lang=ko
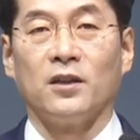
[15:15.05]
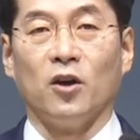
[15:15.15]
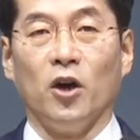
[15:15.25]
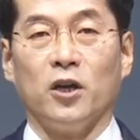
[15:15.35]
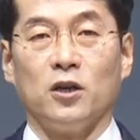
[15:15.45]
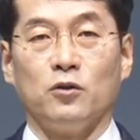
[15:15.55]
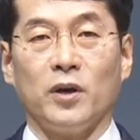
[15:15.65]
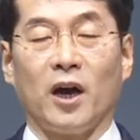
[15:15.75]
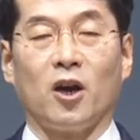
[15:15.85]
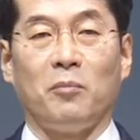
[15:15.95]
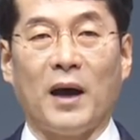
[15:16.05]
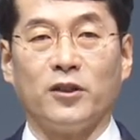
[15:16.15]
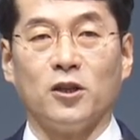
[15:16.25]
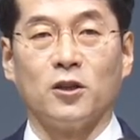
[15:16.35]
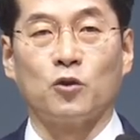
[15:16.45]
너희를 위하여
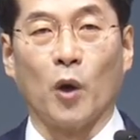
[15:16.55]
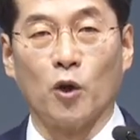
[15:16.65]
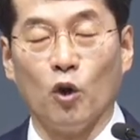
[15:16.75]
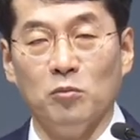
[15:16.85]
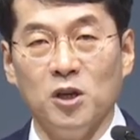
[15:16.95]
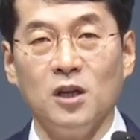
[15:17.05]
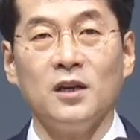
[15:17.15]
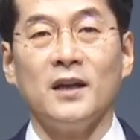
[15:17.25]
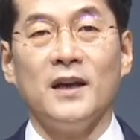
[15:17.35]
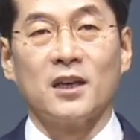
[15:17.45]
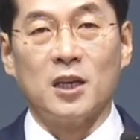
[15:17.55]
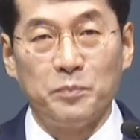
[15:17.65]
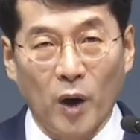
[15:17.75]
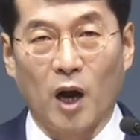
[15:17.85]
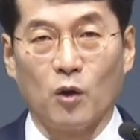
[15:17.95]
받는 괴로움을
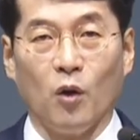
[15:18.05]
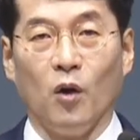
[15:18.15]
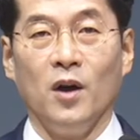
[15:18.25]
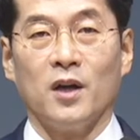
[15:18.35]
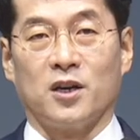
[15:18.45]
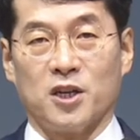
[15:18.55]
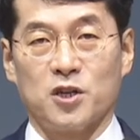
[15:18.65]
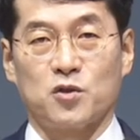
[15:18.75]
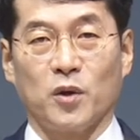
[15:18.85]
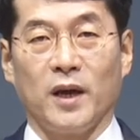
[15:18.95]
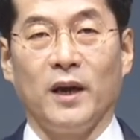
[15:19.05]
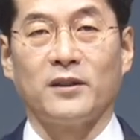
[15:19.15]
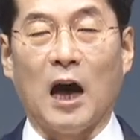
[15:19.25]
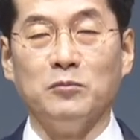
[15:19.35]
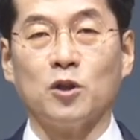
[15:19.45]
기뻐하고 그리스도의
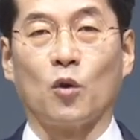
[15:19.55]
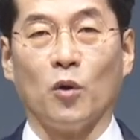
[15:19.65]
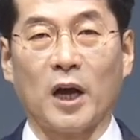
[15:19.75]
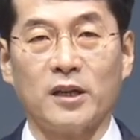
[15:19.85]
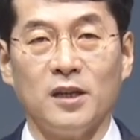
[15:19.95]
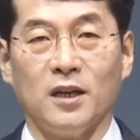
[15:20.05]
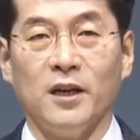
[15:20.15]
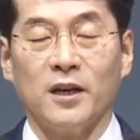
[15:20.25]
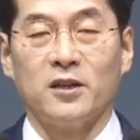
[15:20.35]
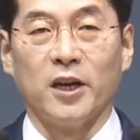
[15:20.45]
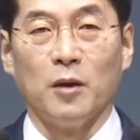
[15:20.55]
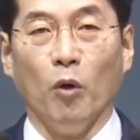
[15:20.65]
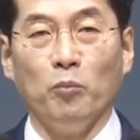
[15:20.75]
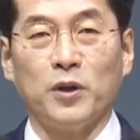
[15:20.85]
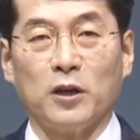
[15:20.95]
남은 고난을 그의
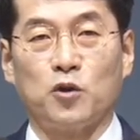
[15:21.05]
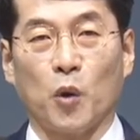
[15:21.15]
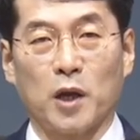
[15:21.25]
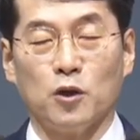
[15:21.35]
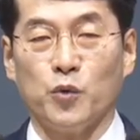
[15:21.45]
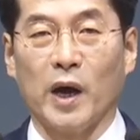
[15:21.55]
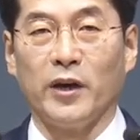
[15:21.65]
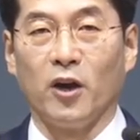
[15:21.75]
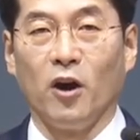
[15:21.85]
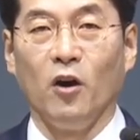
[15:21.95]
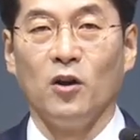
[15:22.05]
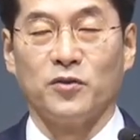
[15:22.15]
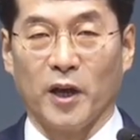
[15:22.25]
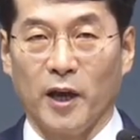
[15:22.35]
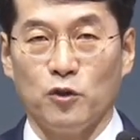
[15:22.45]
몸된 교회를 위하여
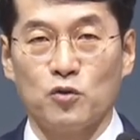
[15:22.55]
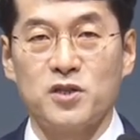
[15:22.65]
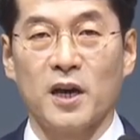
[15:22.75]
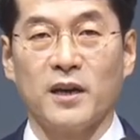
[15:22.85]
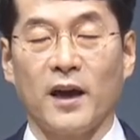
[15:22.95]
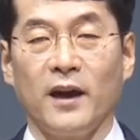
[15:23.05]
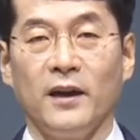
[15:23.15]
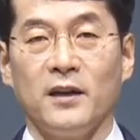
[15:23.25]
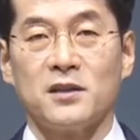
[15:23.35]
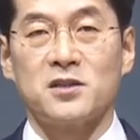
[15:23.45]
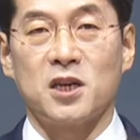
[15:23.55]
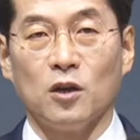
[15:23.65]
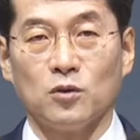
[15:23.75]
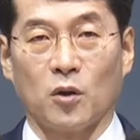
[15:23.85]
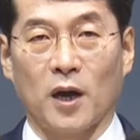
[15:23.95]
내 육체에
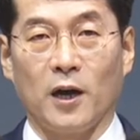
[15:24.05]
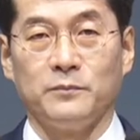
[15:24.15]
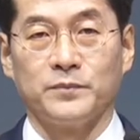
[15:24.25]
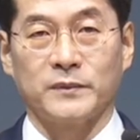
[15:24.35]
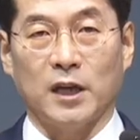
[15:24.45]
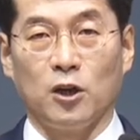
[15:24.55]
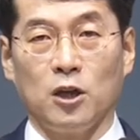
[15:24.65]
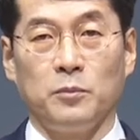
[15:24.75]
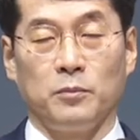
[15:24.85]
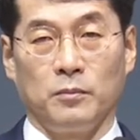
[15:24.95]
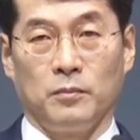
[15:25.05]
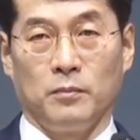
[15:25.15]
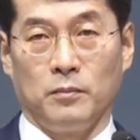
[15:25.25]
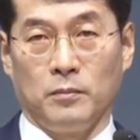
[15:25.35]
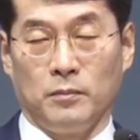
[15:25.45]
채우노라. 자, 이
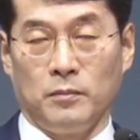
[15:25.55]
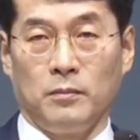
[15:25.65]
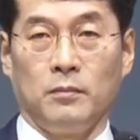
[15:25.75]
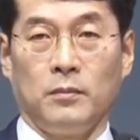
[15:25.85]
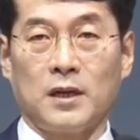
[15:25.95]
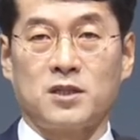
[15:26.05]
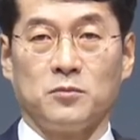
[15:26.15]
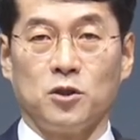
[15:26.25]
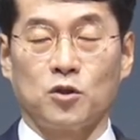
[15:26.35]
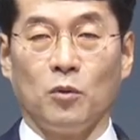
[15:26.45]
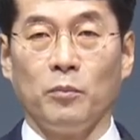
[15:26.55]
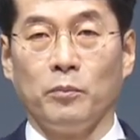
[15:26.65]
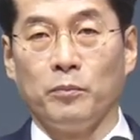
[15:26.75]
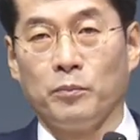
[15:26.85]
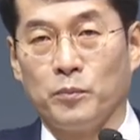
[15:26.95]
말씀을
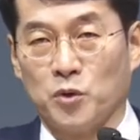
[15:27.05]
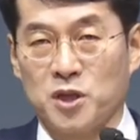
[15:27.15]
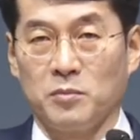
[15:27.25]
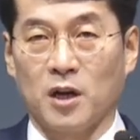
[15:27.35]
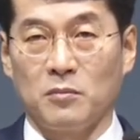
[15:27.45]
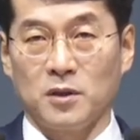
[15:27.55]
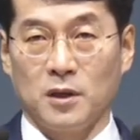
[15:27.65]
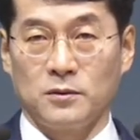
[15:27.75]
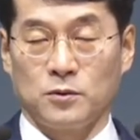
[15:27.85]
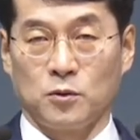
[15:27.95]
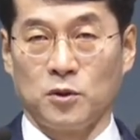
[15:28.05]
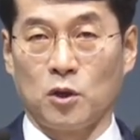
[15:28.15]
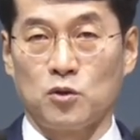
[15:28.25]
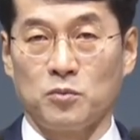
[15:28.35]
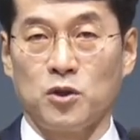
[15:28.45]
좀 보시기 바랍니다.
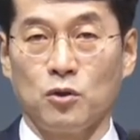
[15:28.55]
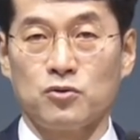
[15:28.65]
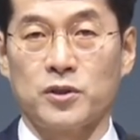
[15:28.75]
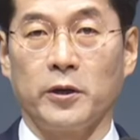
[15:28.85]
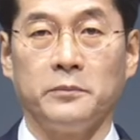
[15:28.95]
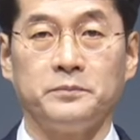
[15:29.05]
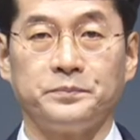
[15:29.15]
그대로 좀 띄워주세요.